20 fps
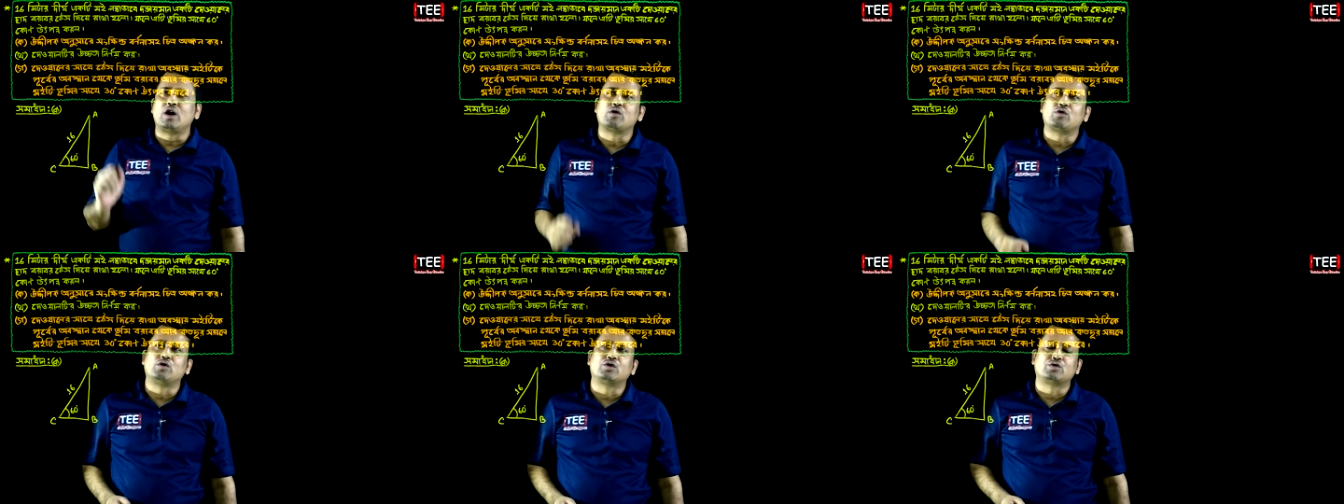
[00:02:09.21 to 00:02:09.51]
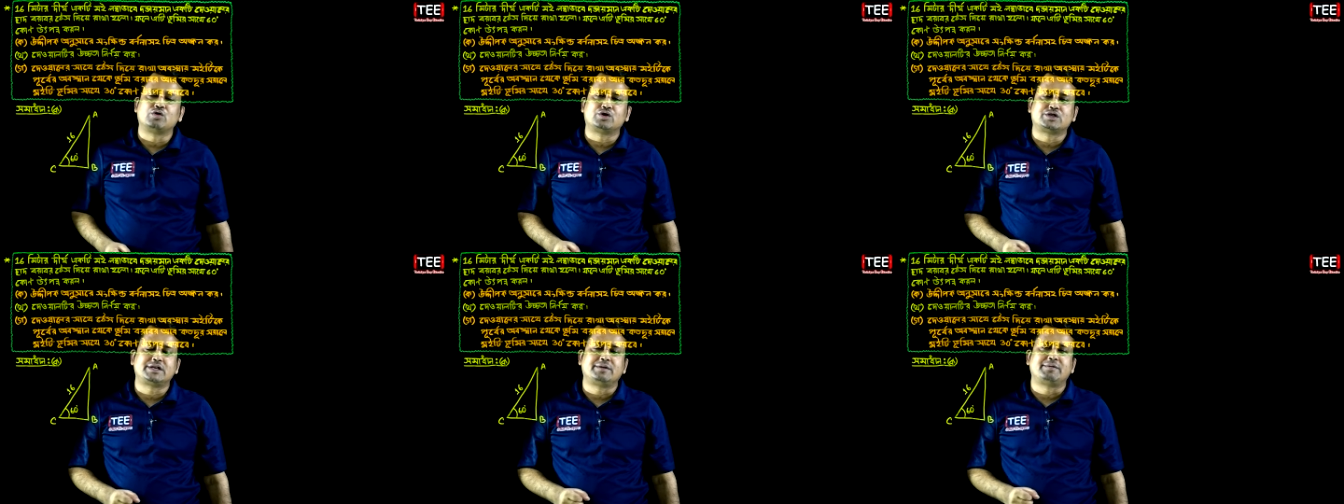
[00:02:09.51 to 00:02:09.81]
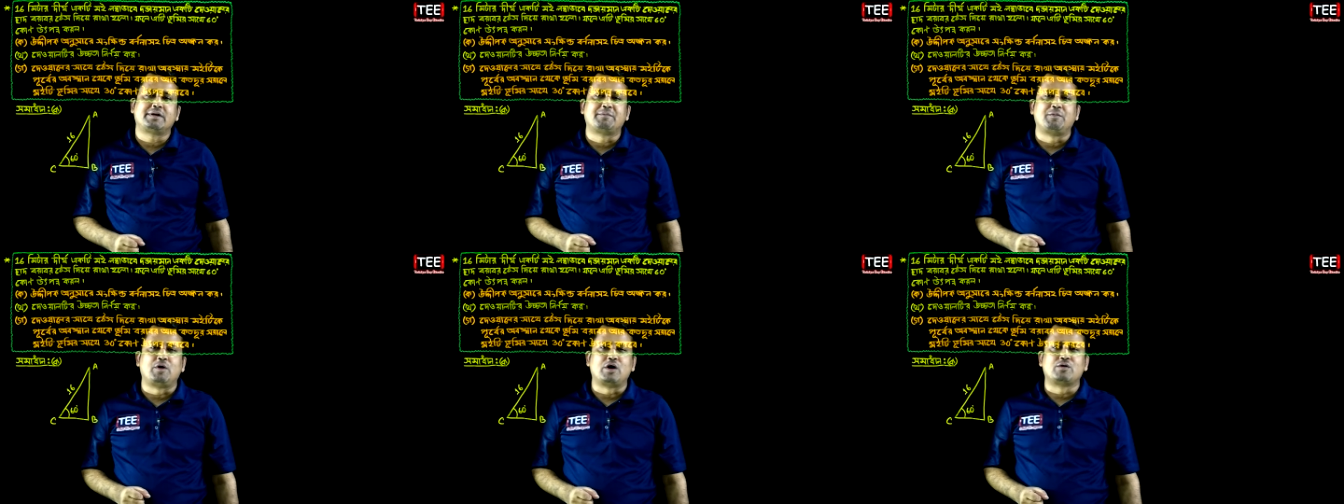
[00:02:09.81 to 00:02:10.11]
অঙ্কন করছি
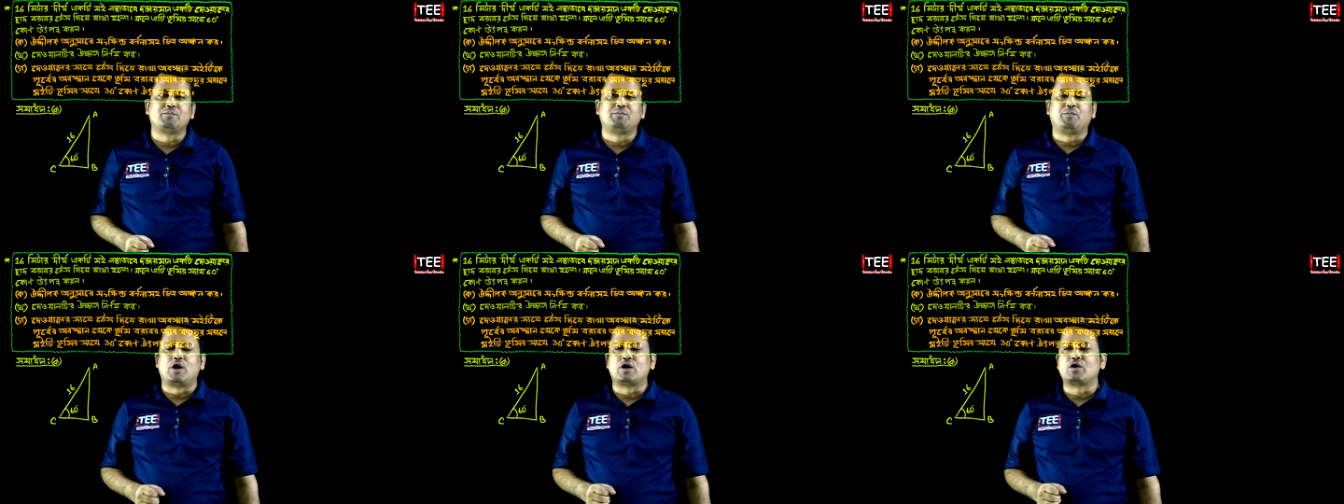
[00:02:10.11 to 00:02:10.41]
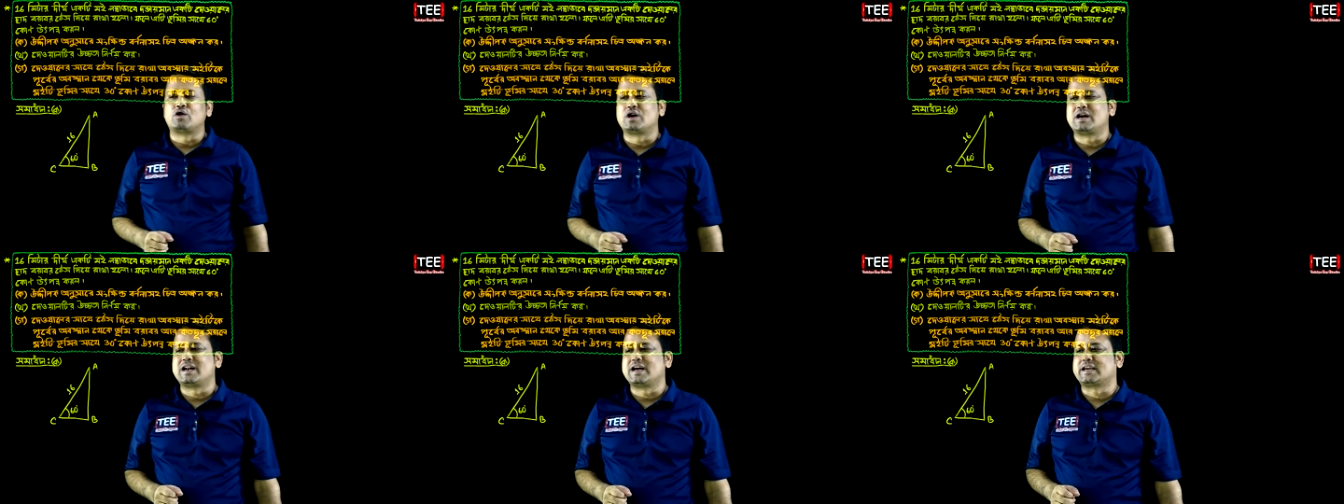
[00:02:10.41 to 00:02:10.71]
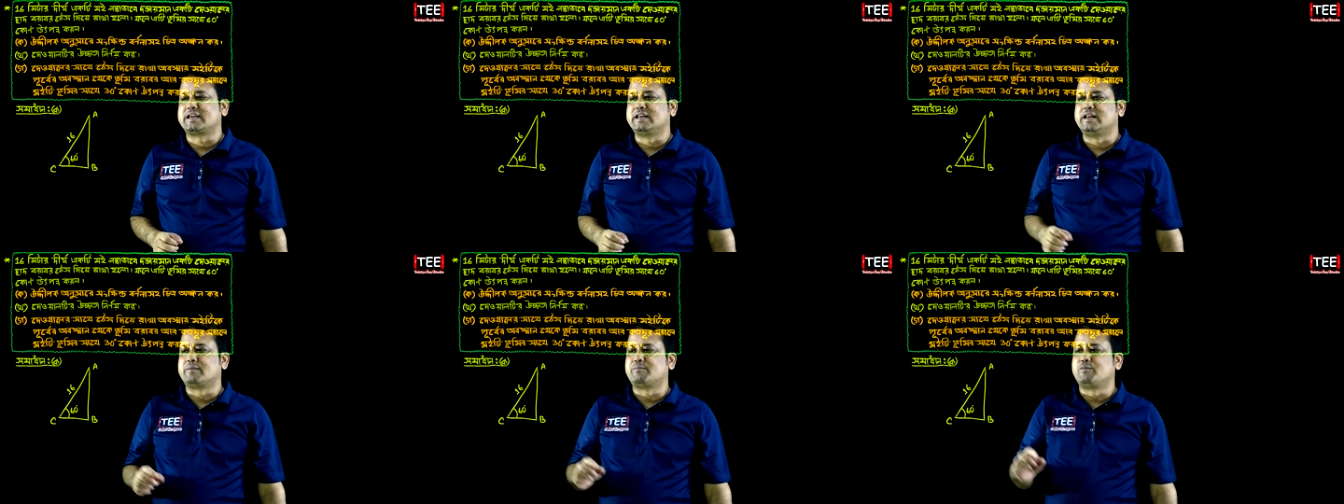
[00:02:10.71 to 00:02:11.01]
এবার বর্ণনাটা
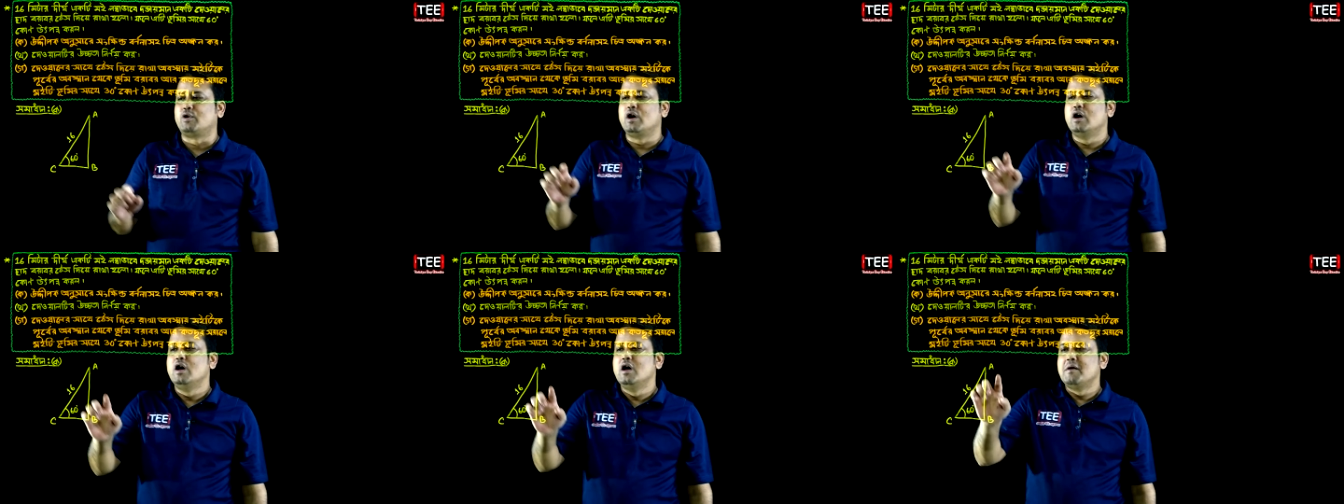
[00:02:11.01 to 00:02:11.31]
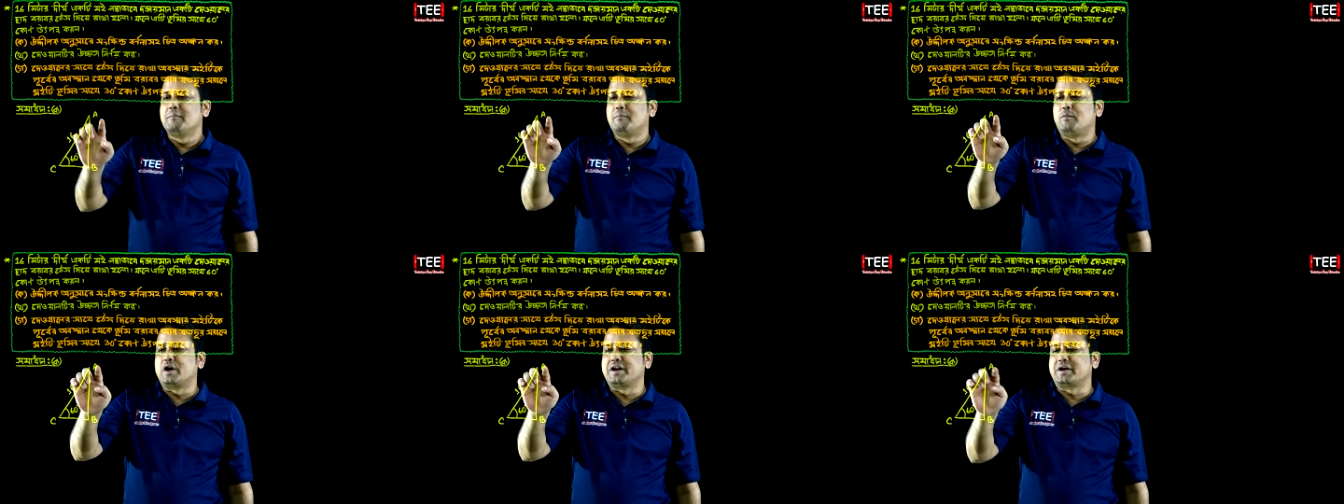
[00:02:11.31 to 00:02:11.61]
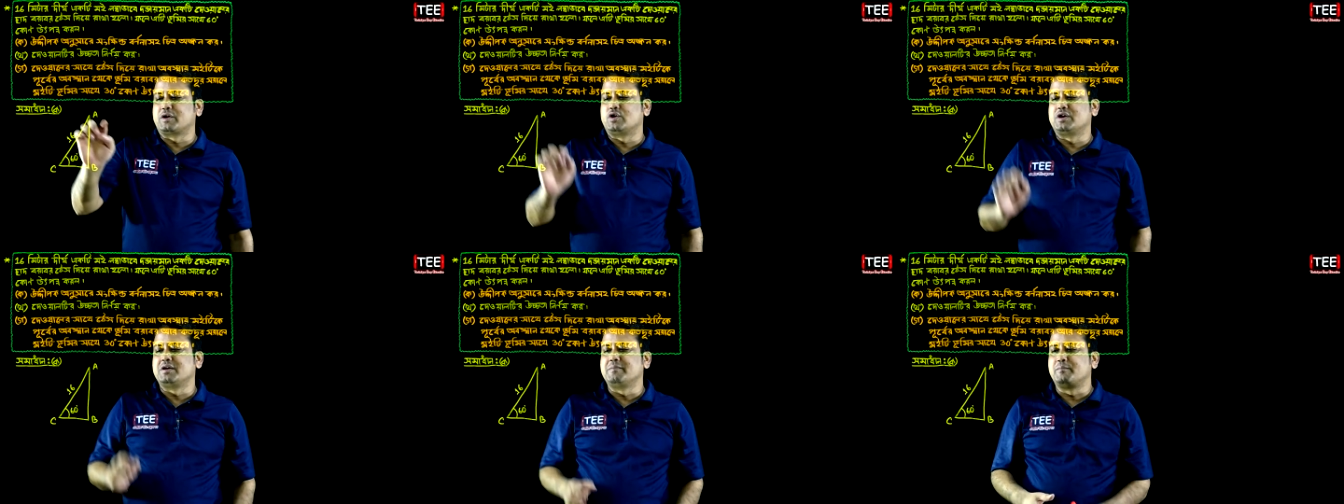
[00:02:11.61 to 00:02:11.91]
কী লিখবো মনে
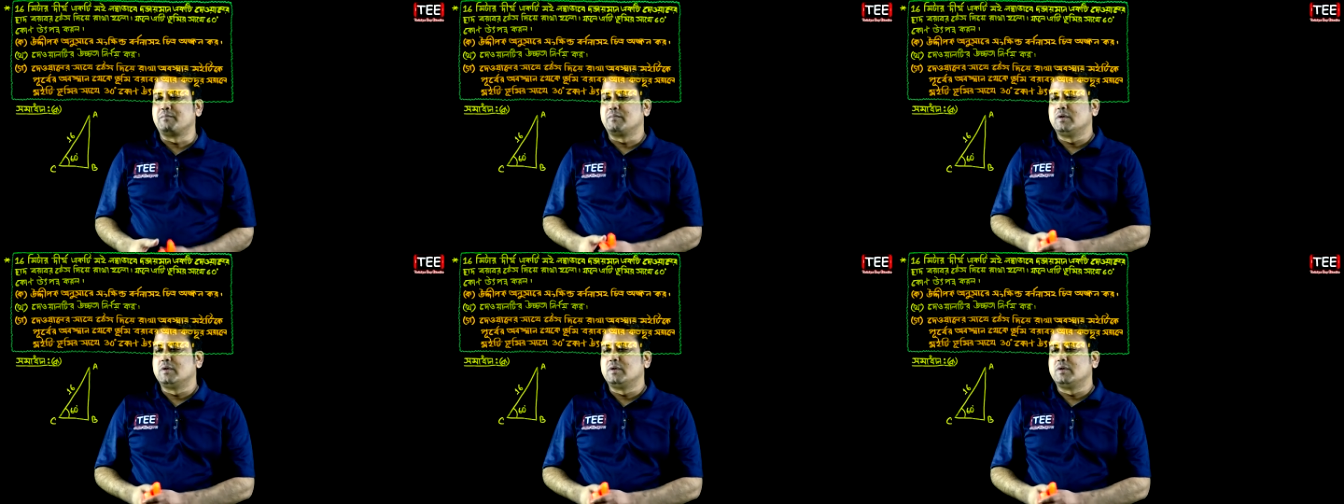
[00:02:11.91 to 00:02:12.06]
করি